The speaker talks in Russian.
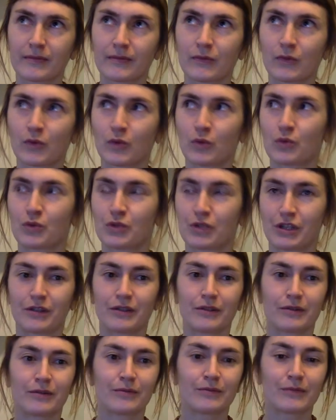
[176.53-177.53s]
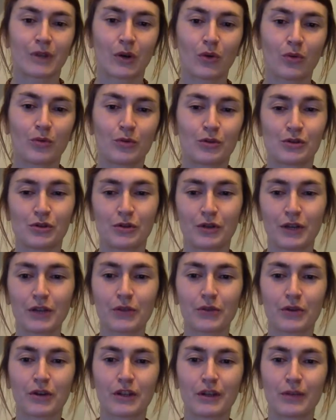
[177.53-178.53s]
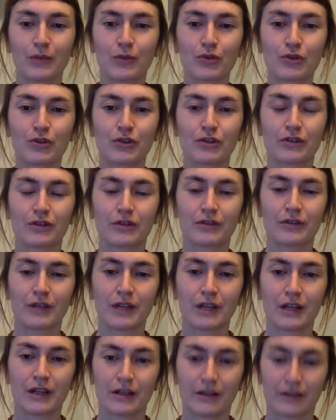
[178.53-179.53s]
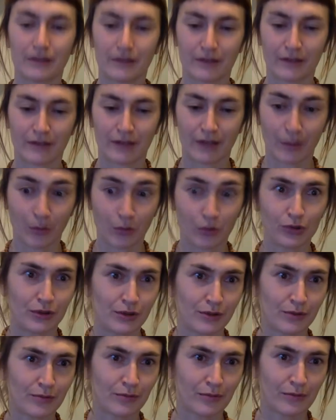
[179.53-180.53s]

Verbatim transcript: ну, уже такому результату, когда можно э, работать